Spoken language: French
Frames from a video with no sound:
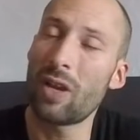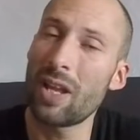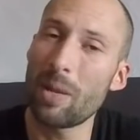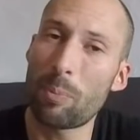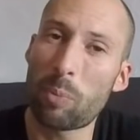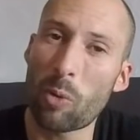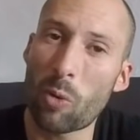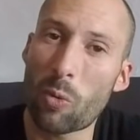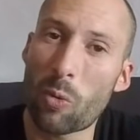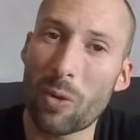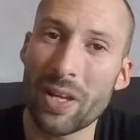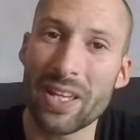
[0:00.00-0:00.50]

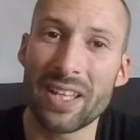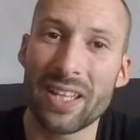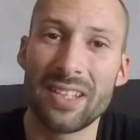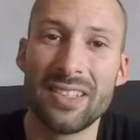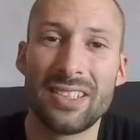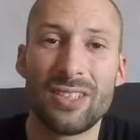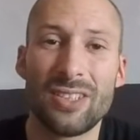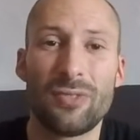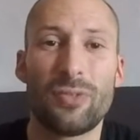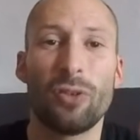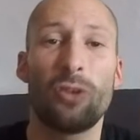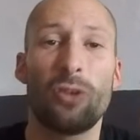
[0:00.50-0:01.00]
pourquoi il y a une
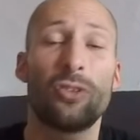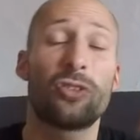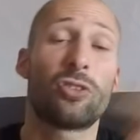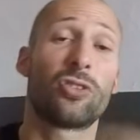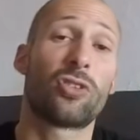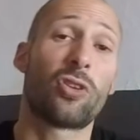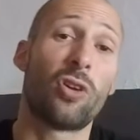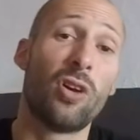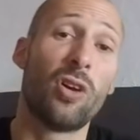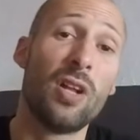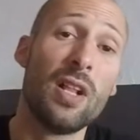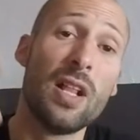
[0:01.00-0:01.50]
différence
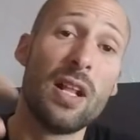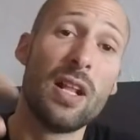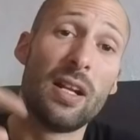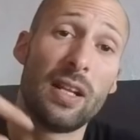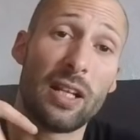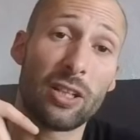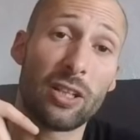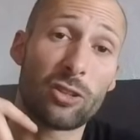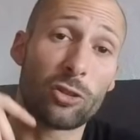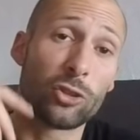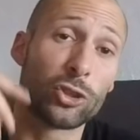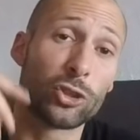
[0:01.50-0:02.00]
entre
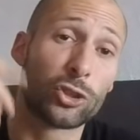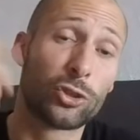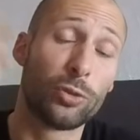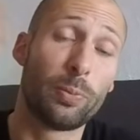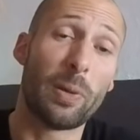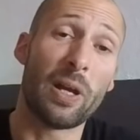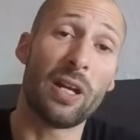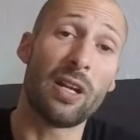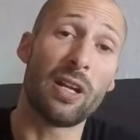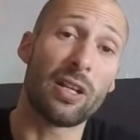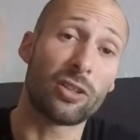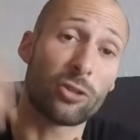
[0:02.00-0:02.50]
la tranche du
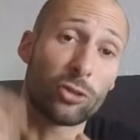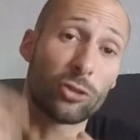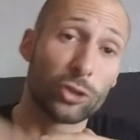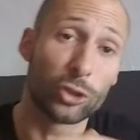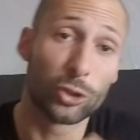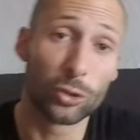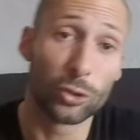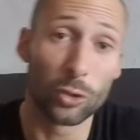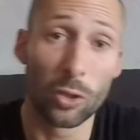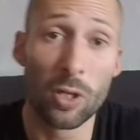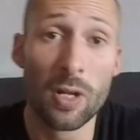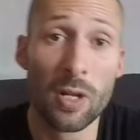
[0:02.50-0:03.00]
bas et la tranche
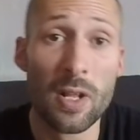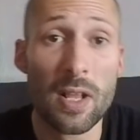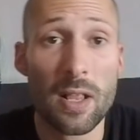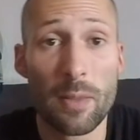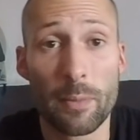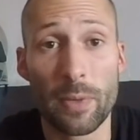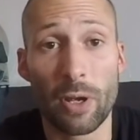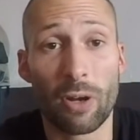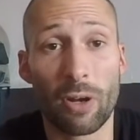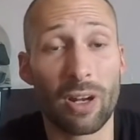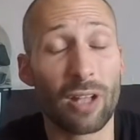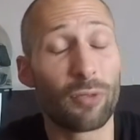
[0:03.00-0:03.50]
du haut.
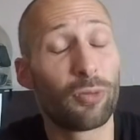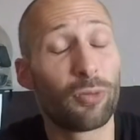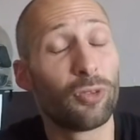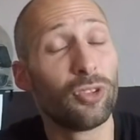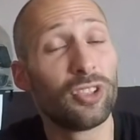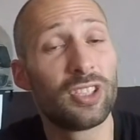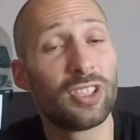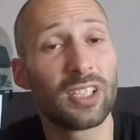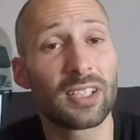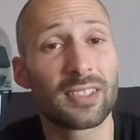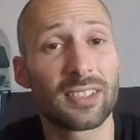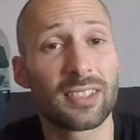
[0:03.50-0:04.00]
Mais voilà, faut se
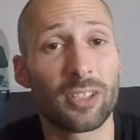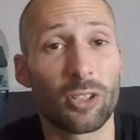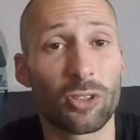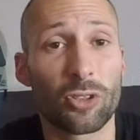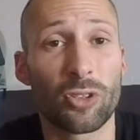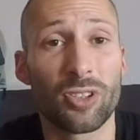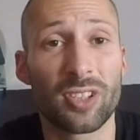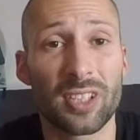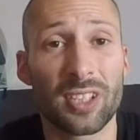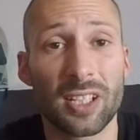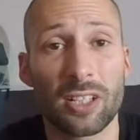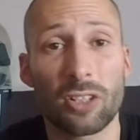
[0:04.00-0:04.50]
dire que c'est
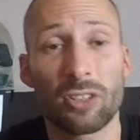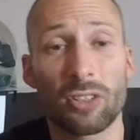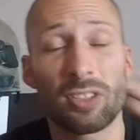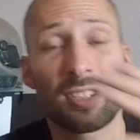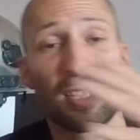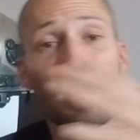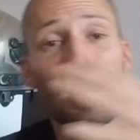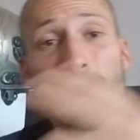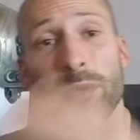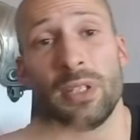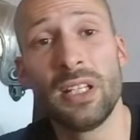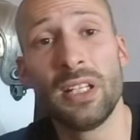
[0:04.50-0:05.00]
entre
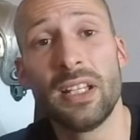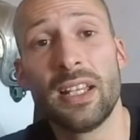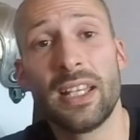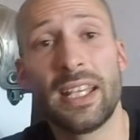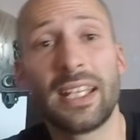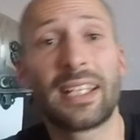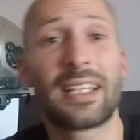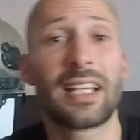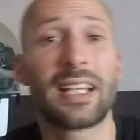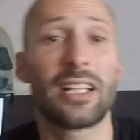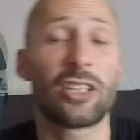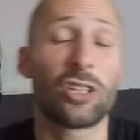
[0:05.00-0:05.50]
55 000
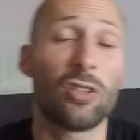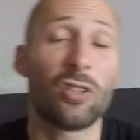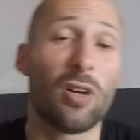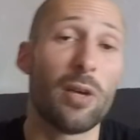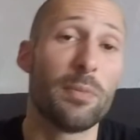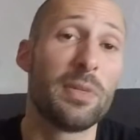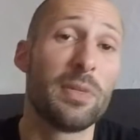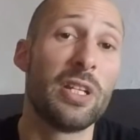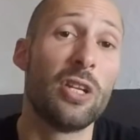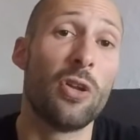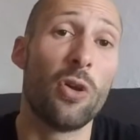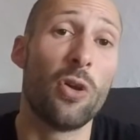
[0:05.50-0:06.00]
et
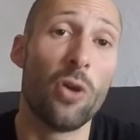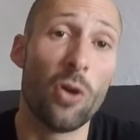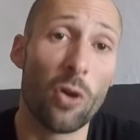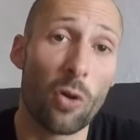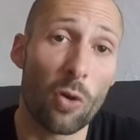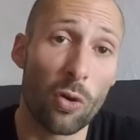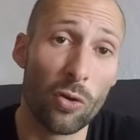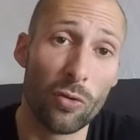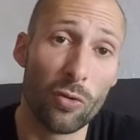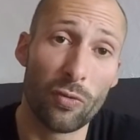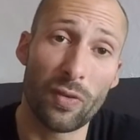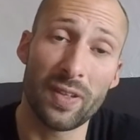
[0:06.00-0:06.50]
80 000
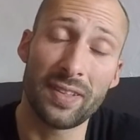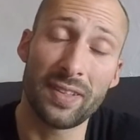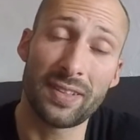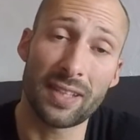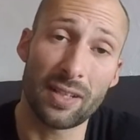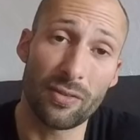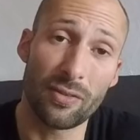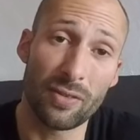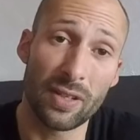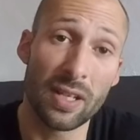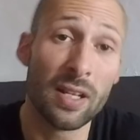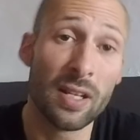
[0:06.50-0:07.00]
euros le
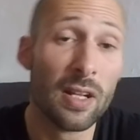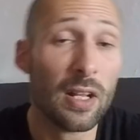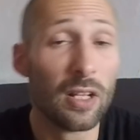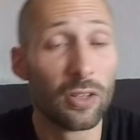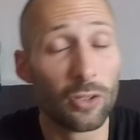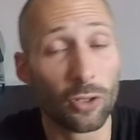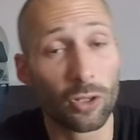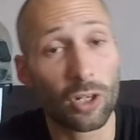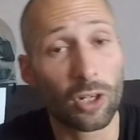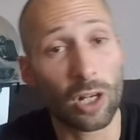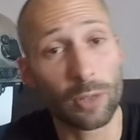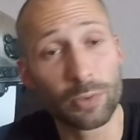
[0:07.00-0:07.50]
VSAV.
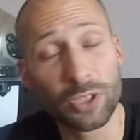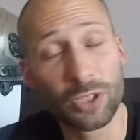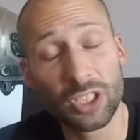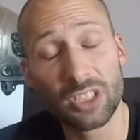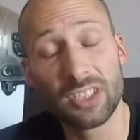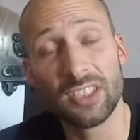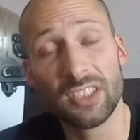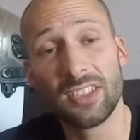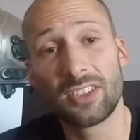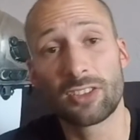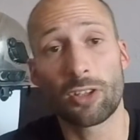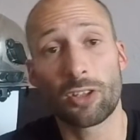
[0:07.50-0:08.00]
Donc, comme j'ai
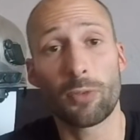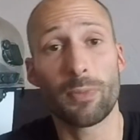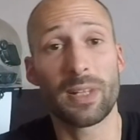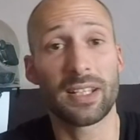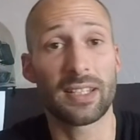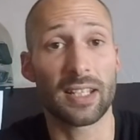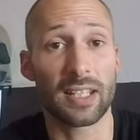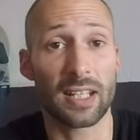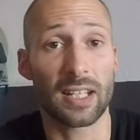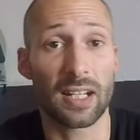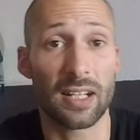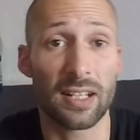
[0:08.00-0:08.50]
dit, sans
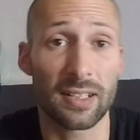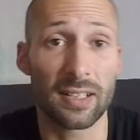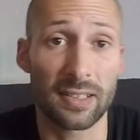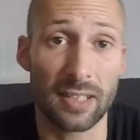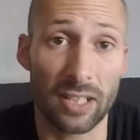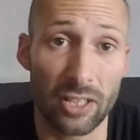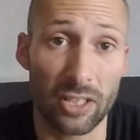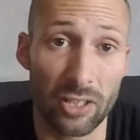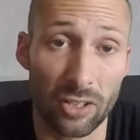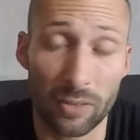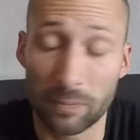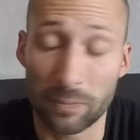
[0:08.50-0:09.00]
matériel à
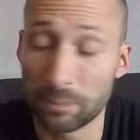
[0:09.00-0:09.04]
l'intérieur.